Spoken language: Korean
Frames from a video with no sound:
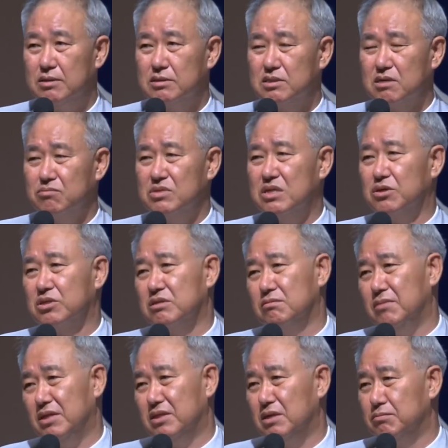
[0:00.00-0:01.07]
지금도 그때
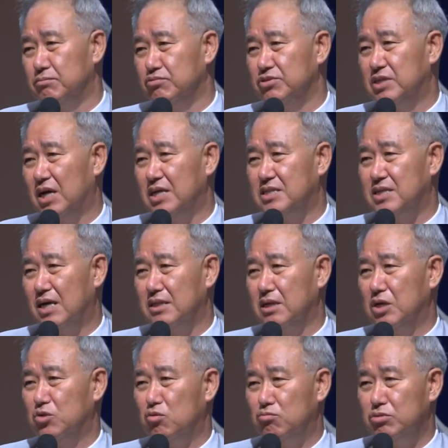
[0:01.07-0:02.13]
맨날 문제가 있지
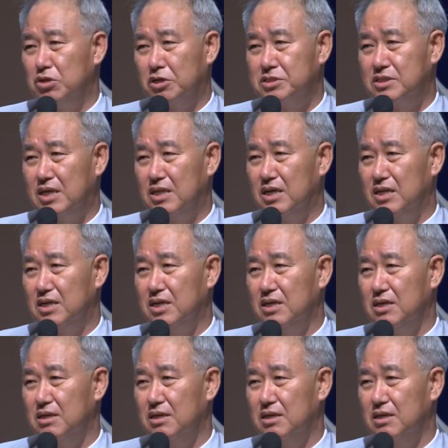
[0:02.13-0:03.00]
않나요? 동북아 역사 재단이.